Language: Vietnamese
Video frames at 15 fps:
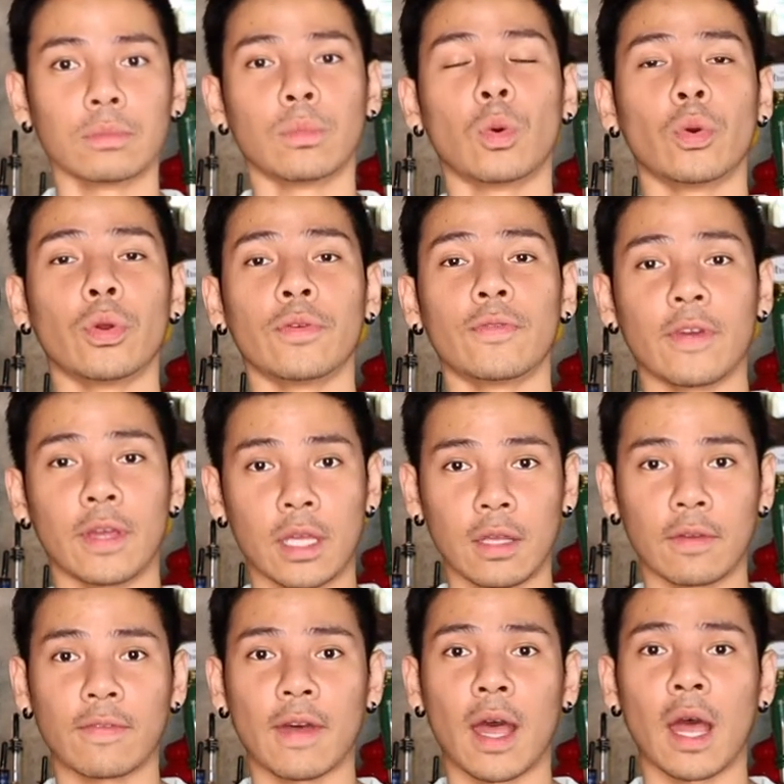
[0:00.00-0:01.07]
mùi vị
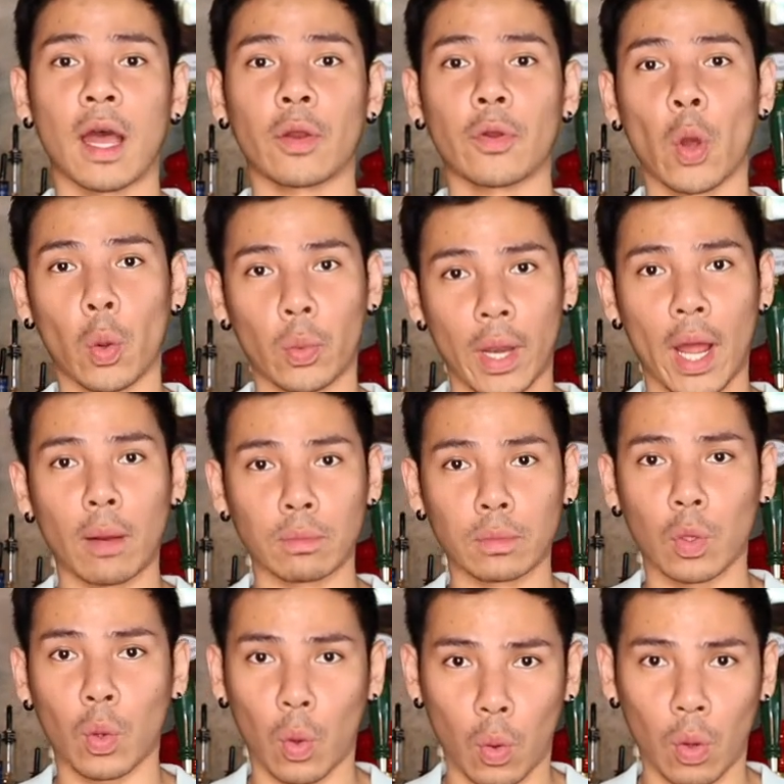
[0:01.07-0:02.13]
và độ nồng
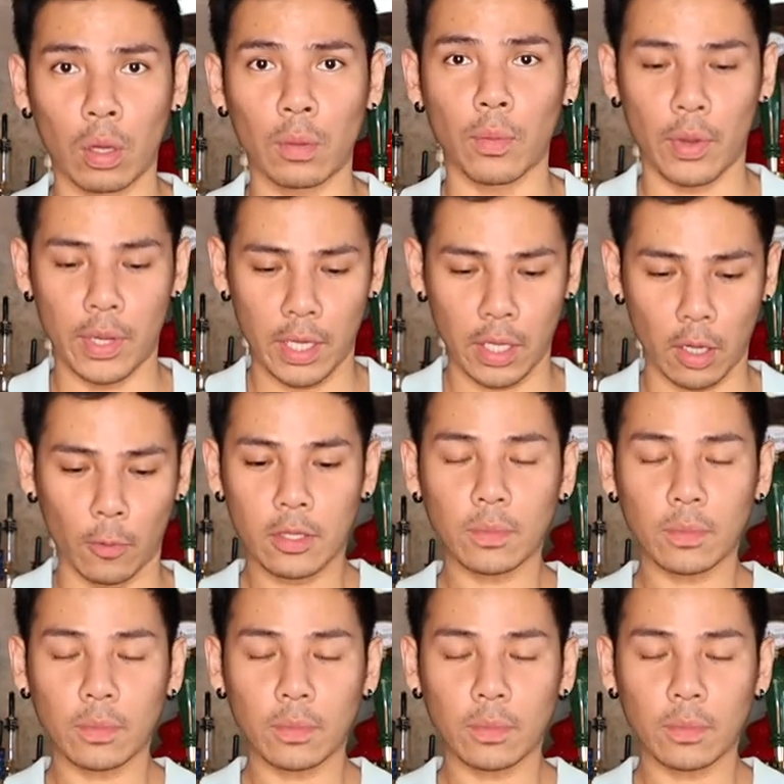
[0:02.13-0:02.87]
của Mojito.